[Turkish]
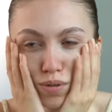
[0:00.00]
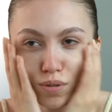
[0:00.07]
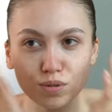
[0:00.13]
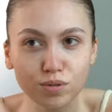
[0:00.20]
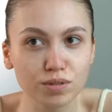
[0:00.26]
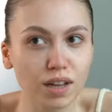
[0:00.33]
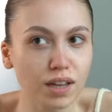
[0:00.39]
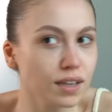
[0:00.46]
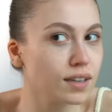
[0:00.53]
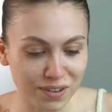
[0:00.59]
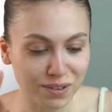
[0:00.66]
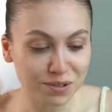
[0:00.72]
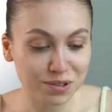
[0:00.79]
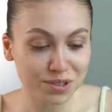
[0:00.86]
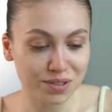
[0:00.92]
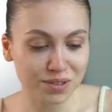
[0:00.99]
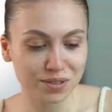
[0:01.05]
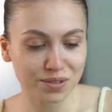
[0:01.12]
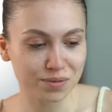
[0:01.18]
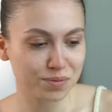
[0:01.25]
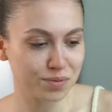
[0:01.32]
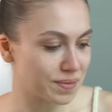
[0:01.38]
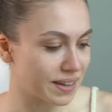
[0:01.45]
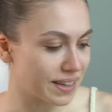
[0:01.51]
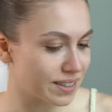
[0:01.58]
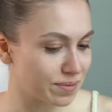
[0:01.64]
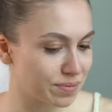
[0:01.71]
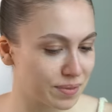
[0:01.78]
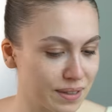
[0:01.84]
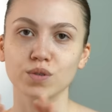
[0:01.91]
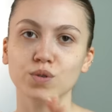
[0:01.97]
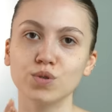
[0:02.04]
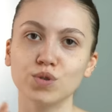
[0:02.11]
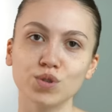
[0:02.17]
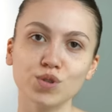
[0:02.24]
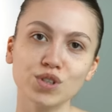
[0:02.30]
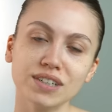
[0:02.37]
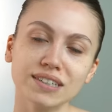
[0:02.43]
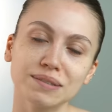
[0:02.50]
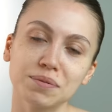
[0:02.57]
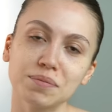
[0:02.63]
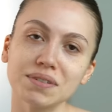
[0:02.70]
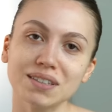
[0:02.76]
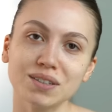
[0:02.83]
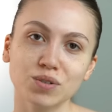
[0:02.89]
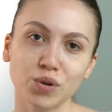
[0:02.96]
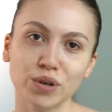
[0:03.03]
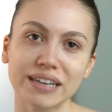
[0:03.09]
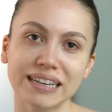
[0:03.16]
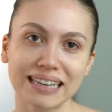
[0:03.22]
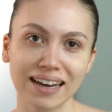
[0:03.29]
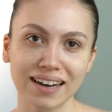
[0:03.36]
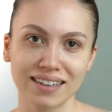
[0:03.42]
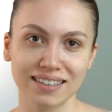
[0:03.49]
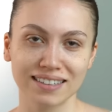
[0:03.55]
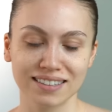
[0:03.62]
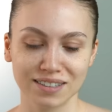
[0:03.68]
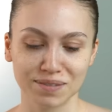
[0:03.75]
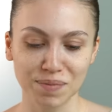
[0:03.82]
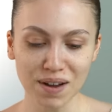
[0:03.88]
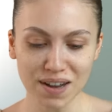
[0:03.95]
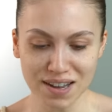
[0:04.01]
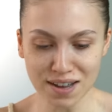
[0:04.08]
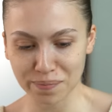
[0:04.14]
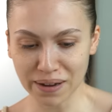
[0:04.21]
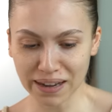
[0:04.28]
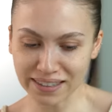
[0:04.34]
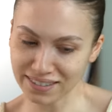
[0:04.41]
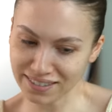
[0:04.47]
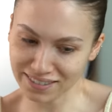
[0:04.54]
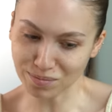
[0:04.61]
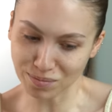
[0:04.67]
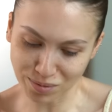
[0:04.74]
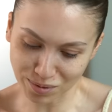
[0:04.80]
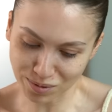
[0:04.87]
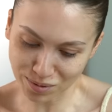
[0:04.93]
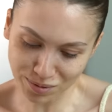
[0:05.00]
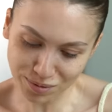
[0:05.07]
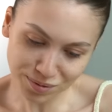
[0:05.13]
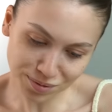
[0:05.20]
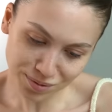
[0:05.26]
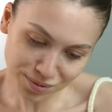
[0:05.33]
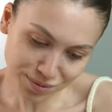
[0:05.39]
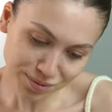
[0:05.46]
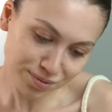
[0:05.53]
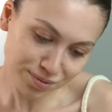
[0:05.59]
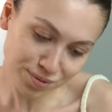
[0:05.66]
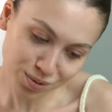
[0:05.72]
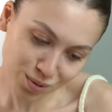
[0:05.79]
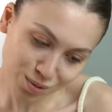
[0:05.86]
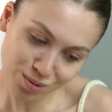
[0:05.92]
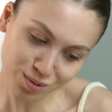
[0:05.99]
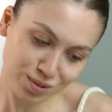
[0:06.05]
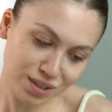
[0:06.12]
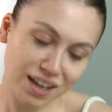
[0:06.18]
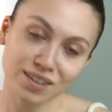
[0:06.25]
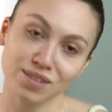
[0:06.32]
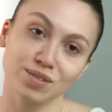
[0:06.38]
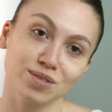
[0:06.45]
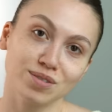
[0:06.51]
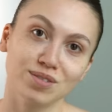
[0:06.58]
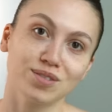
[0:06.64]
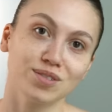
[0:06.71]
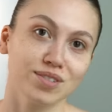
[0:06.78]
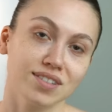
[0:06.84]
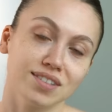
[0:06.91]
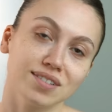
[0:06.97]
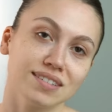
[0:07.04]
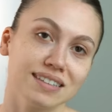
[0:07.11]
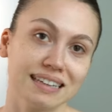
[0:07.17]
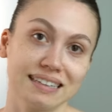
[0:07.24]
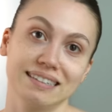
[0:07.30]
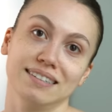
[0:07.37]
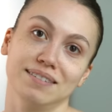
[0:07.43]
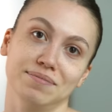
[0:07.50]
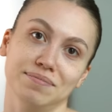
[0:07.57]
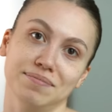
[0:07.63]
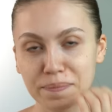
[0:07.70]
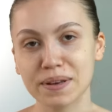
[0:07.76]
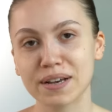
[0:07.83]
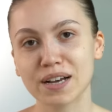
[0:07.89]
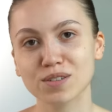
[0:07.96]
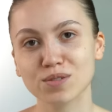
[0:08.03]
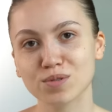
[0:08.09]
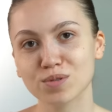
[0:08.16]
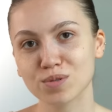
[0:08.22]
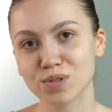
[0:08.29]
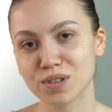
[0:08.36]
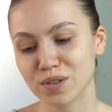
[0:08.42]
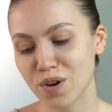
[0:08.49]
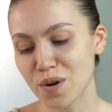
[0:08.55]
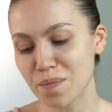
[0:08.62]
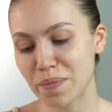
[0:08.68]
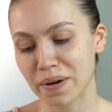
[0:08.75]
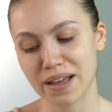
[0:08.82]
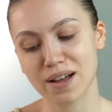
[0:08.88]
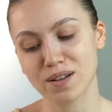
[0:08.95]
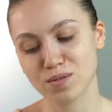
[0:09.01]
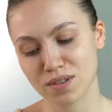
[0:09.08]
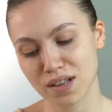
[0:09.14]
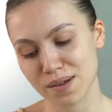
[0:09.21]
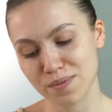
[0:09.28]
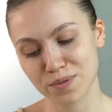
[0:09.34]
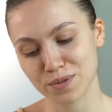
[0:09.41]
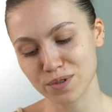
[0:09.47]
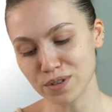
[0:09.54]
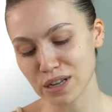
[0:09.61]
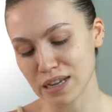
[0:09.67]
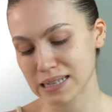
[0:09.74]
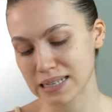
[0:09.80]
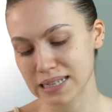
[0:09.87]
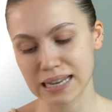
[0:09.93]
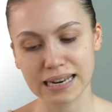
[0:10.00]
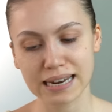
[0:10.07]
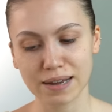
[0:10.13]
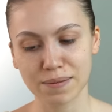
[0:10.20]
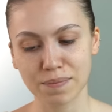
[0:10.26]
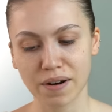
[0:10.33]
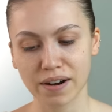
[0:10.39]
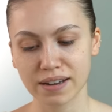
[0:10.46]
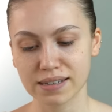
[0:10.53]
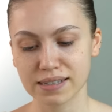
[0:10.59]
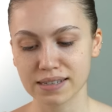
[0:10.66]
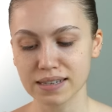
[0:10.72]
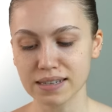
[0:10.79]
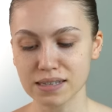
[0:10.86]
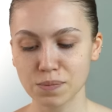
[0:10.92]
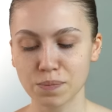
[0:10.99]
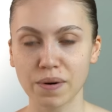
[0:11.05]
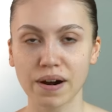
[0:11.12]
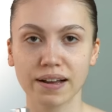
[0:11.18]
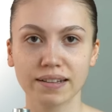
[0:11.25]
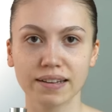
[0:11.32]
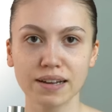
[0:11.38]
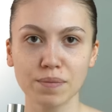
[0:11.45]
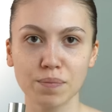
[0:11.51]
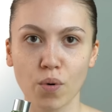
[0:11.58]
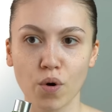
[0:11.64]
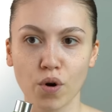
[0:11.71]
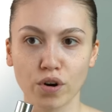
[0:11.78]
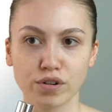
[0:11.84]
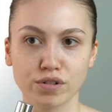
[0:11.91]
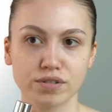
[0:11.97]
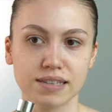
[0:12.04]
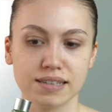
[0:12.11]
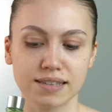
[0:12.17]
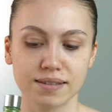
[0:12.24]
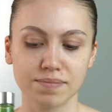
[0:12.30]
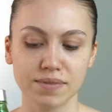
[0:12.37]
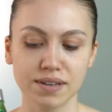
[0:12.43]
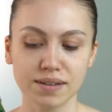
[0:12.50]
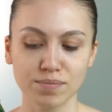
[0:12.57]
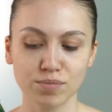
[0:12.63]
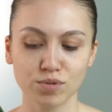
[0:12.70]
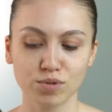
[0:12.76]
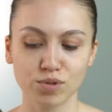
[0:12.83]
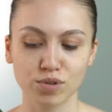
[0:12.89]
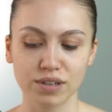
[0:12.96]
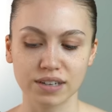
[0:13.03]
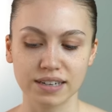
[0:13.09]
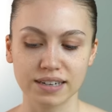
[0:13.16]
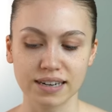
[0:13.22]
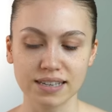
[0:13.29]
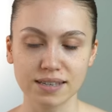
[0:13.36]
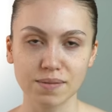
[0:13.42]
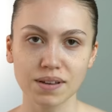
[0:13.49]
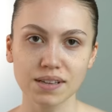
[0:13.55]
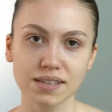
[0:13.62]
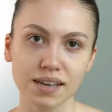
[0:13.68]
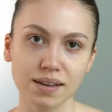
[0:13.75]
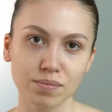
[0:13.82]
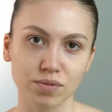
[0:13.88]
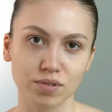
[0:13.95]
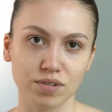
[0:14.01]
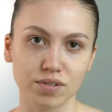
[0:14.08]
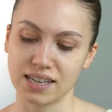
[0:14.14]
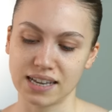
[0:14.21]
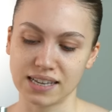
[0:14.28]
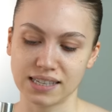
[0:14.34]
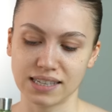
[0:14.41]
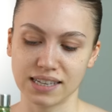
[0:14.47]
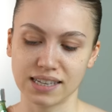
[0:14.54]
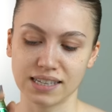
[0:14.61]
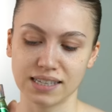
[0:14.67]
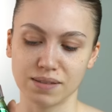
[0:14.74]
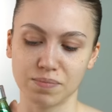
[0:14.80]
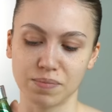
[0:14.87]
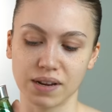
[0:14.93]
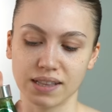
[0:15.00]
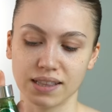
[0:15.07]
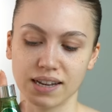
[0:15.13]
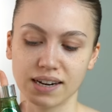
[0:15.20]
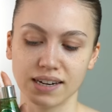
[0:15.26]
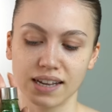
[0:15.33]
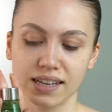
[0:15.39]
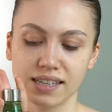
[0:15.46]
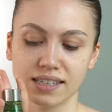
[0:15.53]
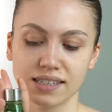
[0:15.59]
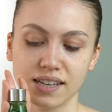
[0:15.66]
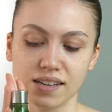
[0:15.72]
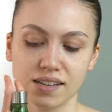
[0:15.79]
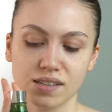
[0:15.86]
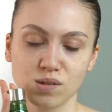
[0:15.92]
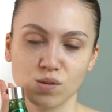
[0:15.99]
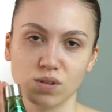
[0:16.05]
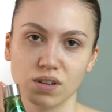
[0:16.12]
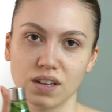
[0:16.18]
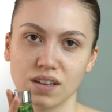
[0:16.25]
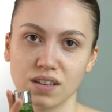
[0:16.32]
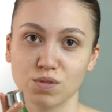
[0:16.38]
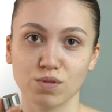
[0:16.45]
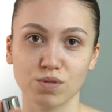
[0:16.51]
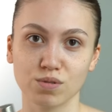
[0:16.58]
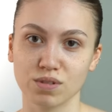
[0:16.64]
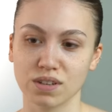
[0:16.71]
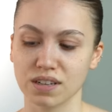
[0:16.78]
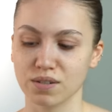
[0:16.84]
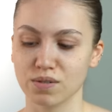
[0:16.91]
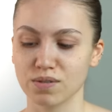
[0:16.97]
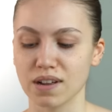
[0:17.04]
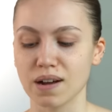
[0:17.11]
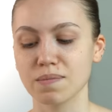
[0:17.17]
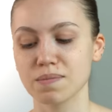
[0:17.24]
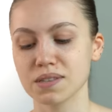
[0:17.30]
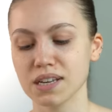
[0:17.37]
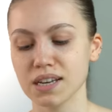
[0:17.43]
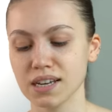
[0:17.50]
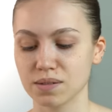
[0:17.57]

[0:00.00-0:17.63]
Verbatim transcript: O yüzden favori ürünüm ben. Üçüncü adımımız tonikle arındırma. Ben bu çok güzel göründüğü için demedim. Birkaç gündür kullanıyorum. Bayağı güzel bir ürün. Skinik markasının Sparkling Pour isimli bu toniği. Resmen şey bu. Eski Sprite'lardan ya da soda. Çok güzel görünen bir şey.